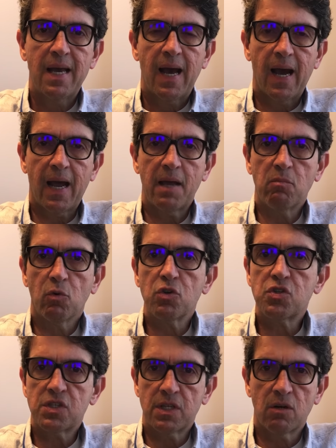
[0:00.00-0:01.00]

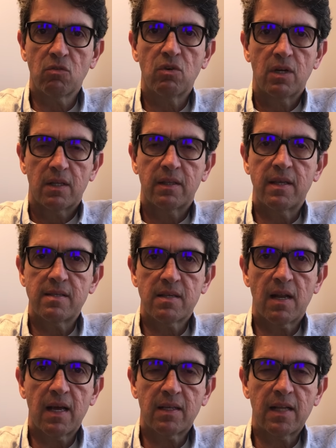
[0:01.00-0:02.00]
remoção desse
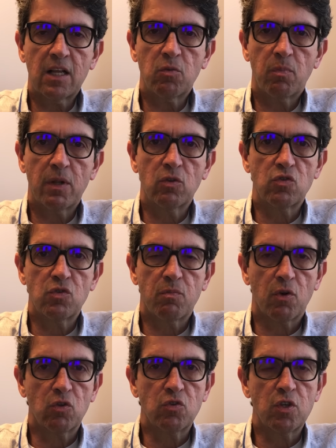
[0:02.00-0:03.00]
lactato
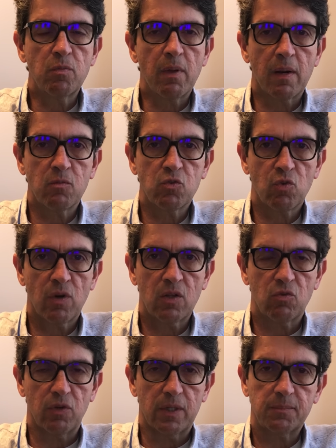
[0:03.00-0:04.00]
produzido pela
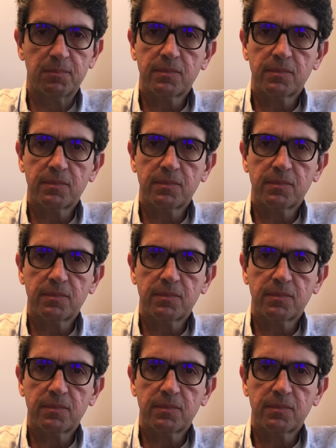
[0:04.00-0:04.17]
musculatura.